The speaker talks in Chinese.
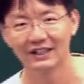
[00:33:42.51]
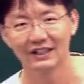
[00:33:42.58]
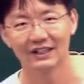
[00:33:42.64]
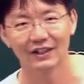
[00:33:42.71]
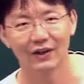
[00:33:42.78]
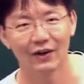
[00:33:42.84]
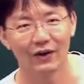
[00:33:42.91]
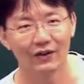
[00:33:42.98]

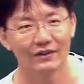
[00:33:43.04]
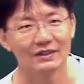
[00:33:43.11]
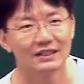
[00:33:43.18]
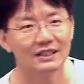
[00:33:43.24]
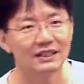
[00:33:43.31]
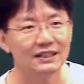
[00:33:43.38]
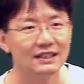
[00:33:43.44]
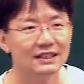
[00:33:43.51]
利用
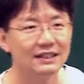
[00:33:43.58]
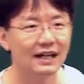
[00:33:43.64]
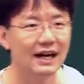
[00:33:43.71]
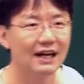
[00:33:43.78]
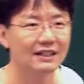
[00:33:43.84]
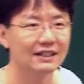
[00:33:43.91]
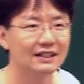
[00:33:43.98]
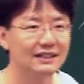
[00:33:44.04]
其
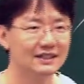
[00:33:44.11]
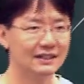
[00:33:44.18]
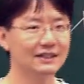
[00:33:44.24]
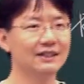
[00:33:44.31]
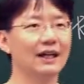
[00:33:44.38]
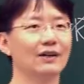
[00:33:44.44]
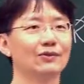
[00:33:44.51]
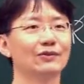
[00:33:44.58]
他的直
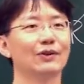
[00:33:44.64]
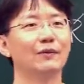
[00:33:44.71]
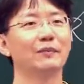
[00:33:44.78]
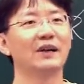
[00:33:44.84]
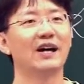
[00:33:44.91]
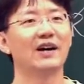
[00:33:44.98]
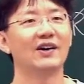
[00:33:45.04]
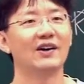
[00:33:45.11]
角坐
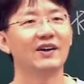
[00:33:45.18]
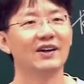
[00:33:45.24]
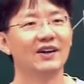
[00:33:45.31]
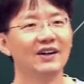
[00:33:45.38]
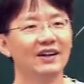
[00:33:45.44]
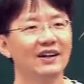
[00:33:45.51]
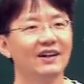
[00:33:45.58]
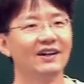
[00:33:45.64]
标，
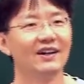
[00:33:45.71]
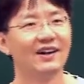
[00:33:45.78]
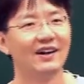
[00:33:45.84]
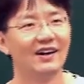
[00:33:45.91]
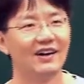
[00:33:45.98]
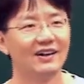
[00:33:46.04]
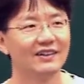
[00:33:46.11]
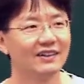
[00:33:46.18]

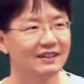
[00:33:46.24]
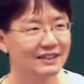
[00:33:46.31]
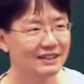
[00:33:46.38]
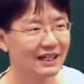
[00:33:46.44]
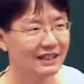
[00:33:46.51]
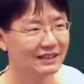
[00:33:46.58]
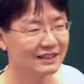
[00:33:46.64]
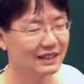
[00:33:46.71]
好，那
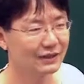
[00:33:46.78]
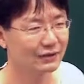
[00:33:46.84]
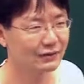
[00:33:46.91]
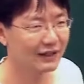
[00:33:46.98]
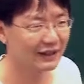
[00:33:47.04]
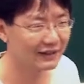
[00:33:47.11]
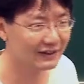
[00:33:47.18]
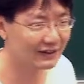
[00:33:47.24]
其他直角坐
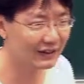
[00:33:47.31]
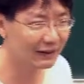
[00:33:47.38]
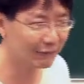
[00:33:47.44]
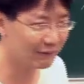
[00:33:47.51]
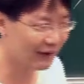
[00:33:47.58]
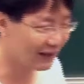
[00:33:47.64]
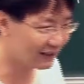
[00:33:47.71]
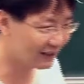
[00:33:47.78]
标可以
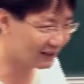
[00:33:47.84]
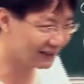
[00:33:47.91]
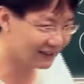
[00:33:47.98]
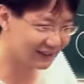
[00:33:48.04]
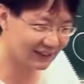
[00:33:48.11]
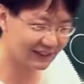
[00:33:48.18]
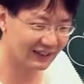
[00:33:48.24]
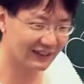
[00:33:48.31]
把你
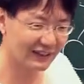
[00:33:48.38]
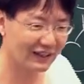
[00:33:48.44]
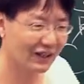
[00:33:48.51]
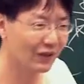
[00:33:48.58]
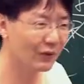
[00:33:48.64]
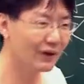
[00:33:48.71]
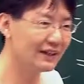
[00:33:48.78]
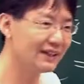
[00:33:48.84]
的这个
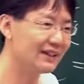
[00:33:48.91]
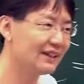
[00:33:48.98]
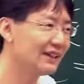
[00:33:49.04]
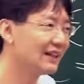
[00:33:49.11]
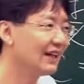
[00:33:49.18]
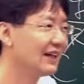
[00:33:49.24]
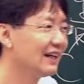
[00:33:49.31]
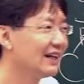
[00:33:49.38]
问题
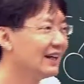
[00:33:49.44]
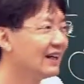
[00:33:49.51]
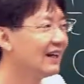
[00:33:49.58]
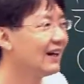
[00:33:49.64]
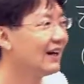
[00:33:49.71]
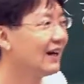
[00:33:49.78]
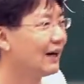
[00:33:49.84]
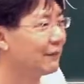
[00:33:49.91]
呢，
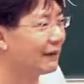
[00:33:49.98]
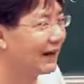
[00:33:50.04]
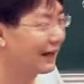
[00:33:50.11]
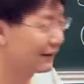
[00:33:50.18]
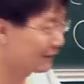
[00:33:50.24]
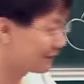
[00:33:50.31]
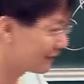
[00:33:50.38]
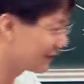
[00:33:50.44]
好，把
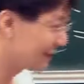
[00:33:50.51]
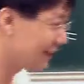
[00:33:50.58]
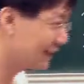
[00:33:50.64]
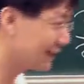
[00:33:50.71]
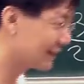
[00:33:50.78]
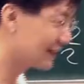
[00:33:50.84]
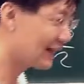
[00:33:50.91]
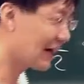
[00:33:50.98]
它分
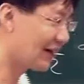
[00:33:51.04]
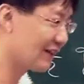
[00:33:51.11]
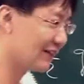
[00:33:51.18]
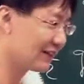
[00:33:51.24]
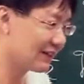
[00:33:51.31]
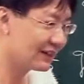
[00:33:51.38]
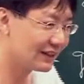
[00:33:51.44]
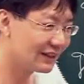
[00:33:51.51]
到
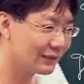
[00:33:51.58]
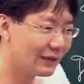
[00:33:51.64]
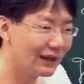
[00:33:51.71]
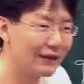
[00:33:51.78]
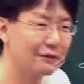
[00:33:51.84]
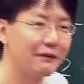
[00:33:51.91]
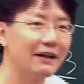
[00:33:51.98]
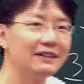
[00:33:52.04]
另
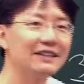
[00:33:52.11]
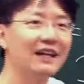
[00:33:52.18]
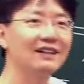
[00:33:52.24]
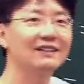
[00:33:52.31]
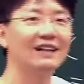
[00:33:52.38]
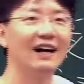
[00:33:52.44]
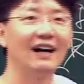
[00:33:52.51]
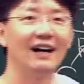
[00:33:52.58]
外一个方向
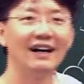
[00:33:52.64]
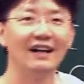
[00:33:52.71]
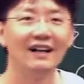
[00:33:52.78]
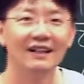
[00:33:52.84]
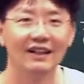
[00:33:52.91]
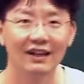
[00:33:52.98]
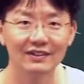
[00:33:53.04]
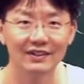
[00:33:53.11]
上，
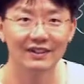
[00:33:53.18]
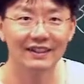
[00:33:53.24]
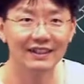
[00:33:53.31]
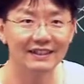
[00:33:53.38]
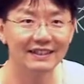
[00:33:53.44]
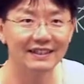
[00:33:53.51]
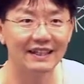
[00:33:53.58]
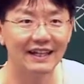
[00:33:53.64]
然后就可
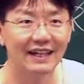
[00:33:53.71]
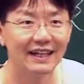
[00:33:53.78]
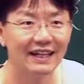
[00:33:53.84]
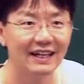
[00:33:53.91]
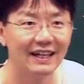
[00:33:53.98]
以解。